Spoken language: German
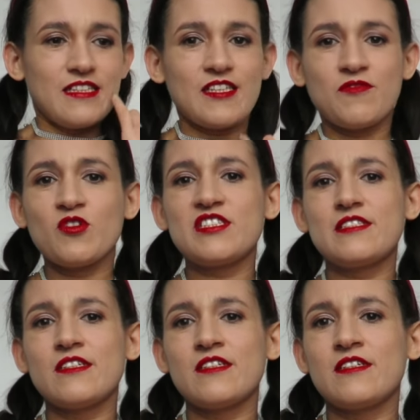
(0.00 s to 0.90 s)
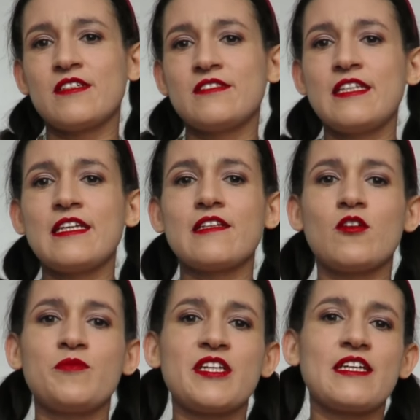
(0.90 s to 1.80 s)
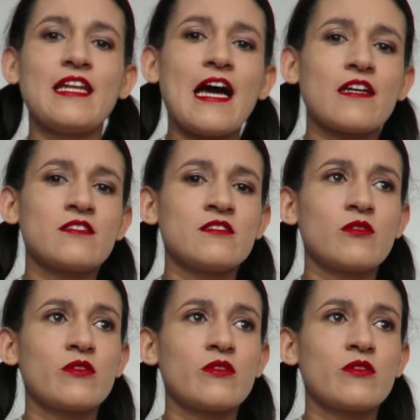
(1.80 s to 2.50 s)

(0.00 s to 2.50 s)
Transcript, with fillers: ich wusste nicht, ob ich lachen